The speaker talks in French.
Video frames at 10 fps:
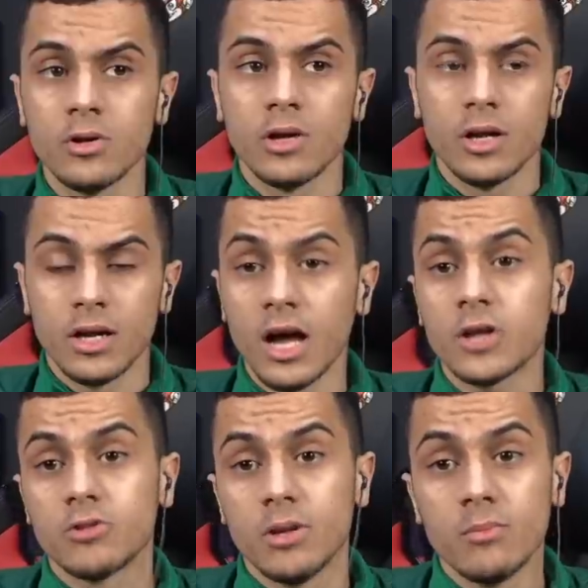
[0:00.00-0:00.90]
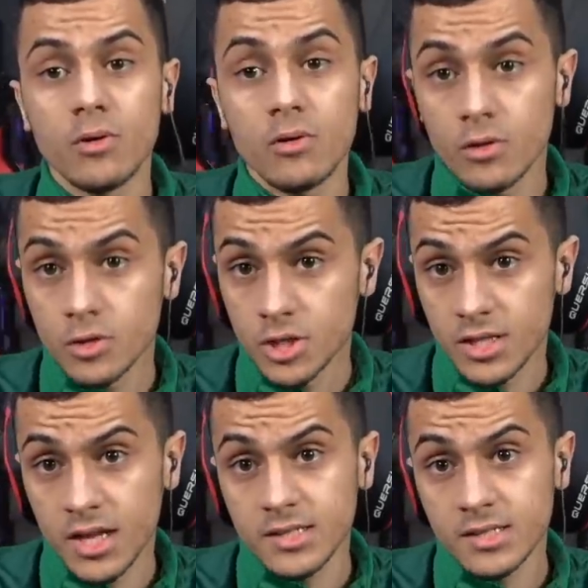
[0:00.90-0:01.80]
là actuellement,
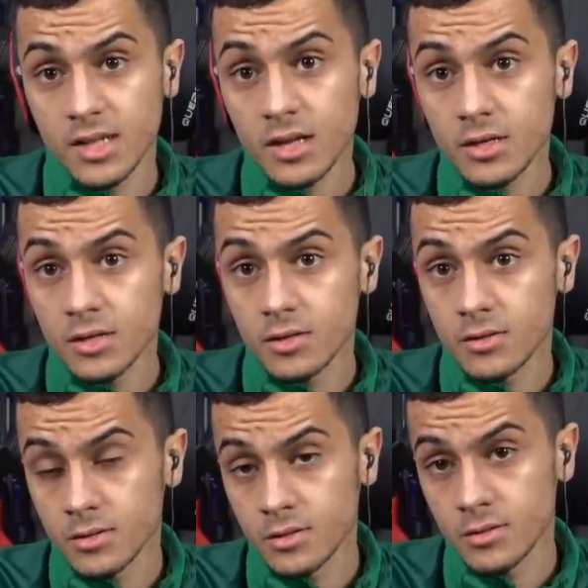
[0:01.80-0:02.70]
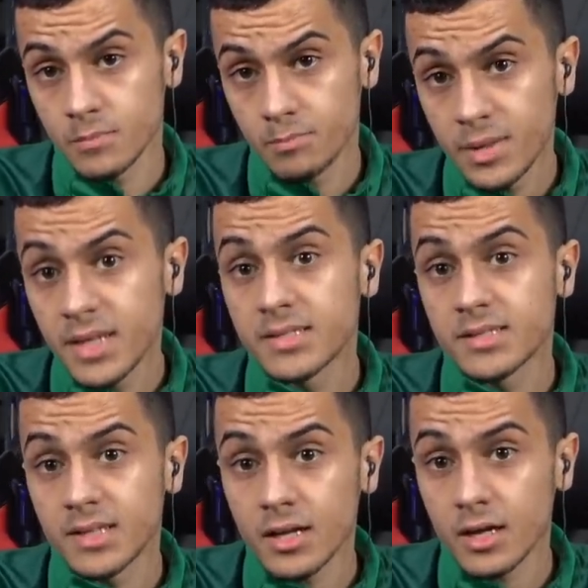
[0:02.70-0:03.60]
GTA V,
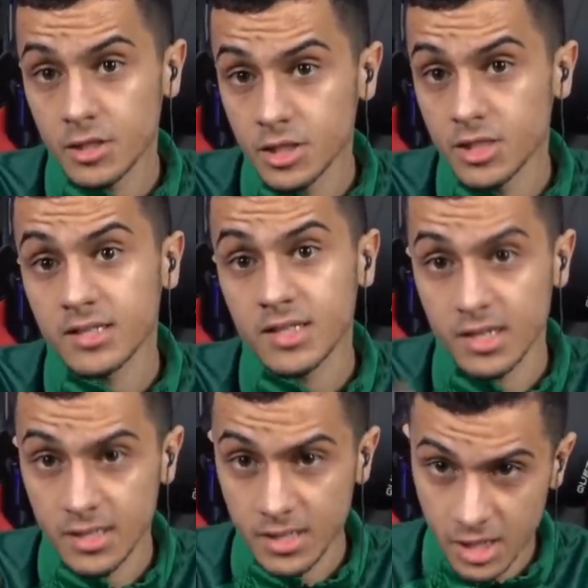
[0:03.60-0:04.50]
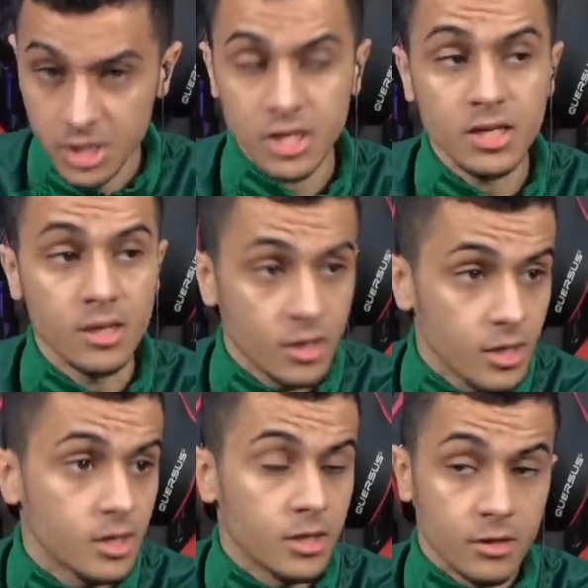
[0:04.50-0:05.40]
PS5, GTA V Next
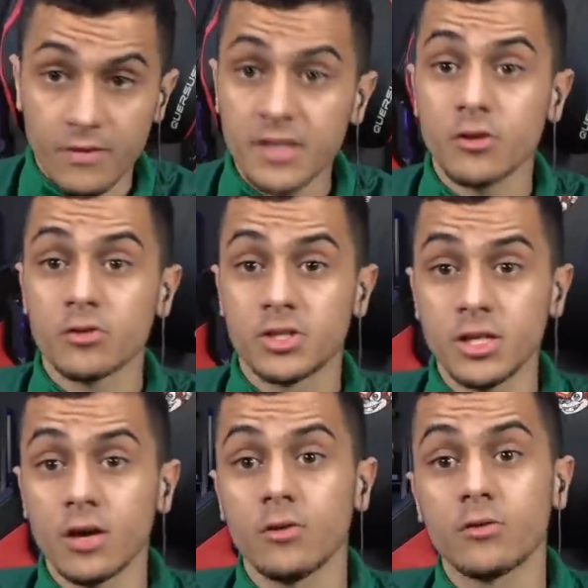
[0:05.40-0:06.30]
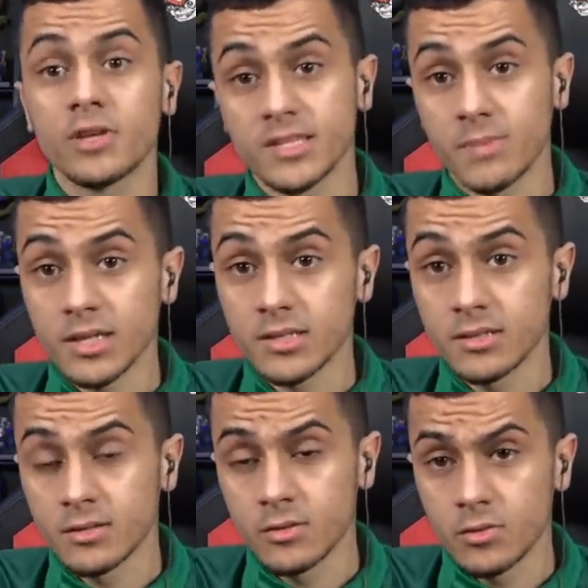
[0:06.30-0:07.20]
va sortir le 15 mars.
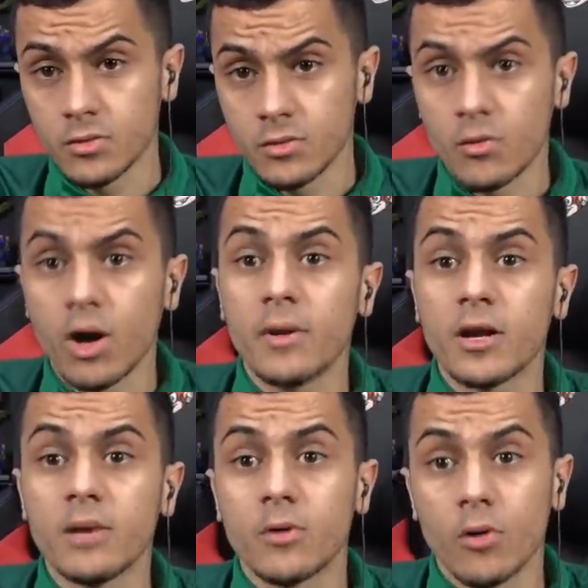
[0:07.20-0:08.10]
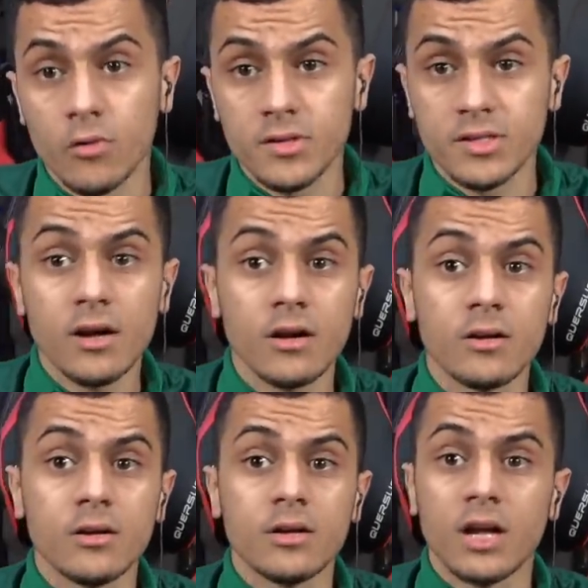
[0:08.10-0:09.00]
On rappelle quand même que Rockstar,
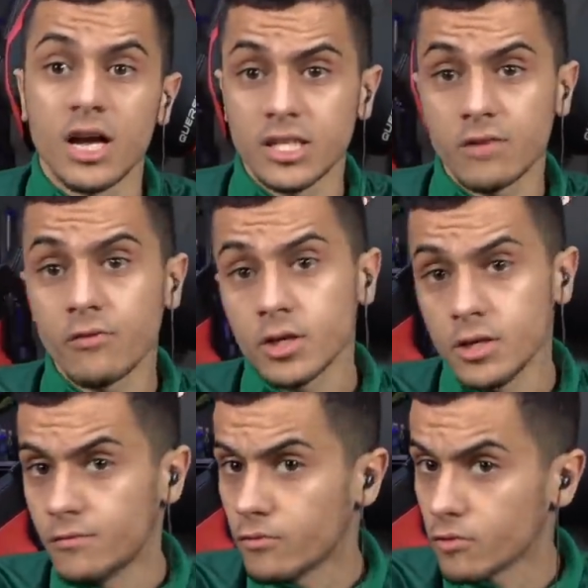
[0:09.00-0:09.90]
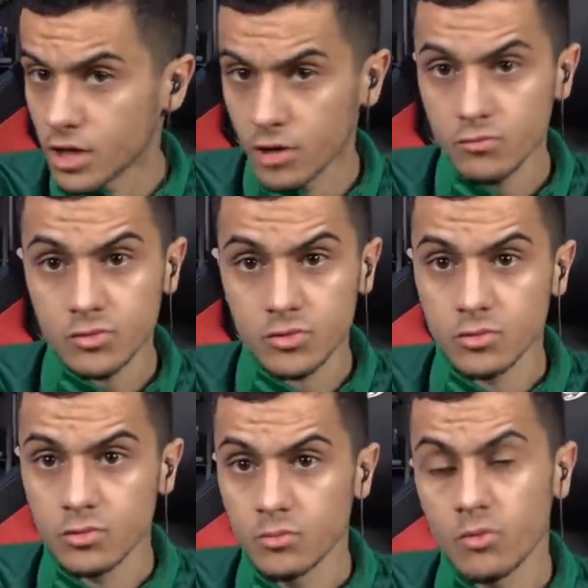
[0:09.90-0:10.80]
à chaque fois qu'ils font une annonce,
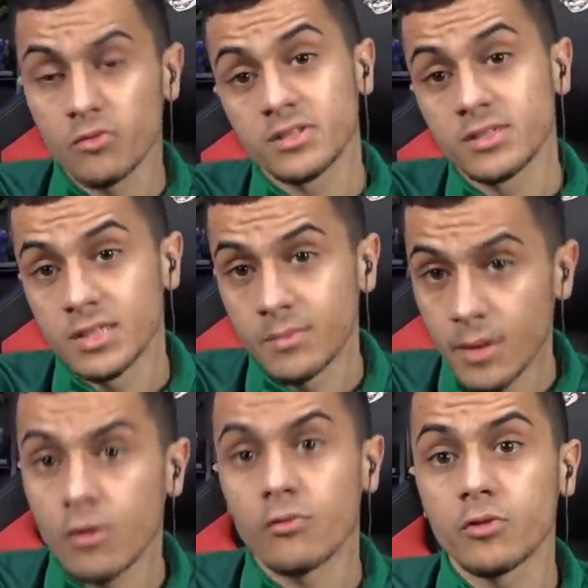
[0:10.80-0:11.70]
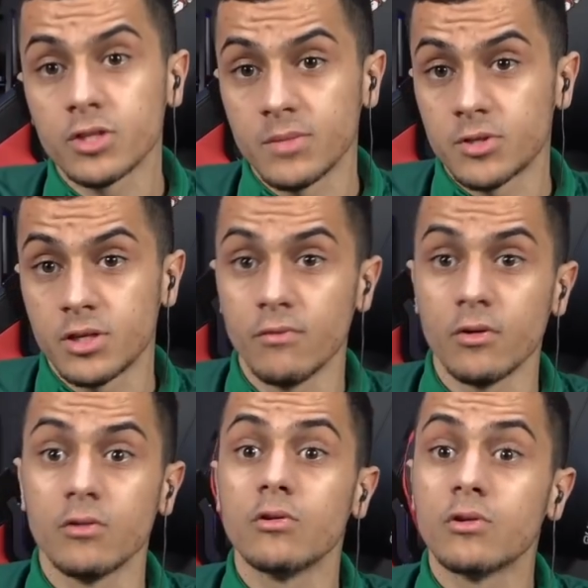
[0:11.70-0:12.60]
bon, c'est pas de leur faute, c'est parce qu'ils
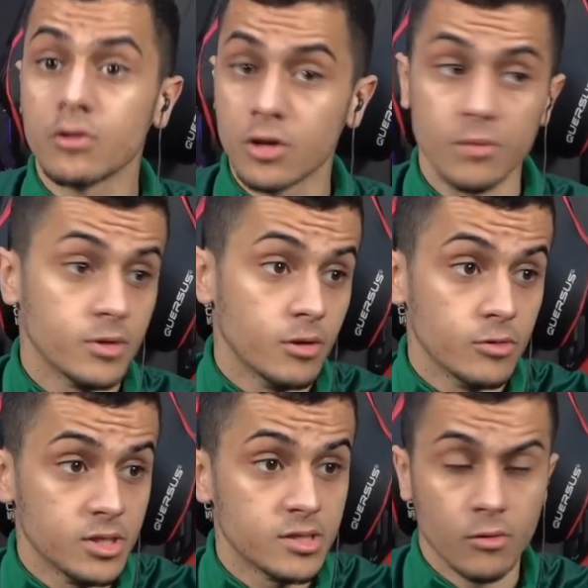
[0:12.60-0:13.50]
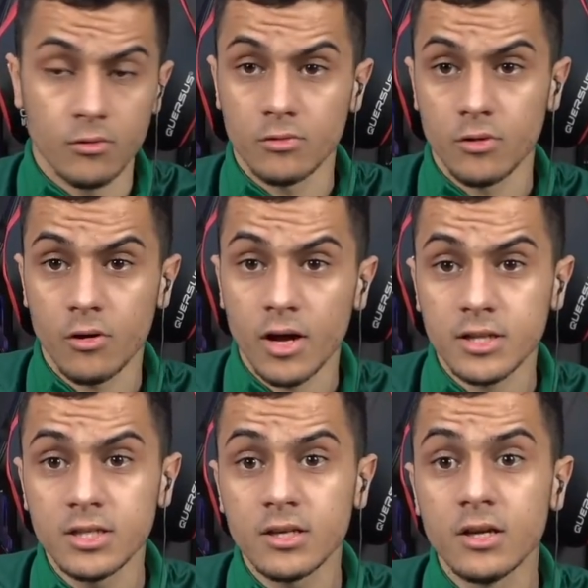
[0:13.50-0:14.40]
veulent, comme ils le disent dans, leur article,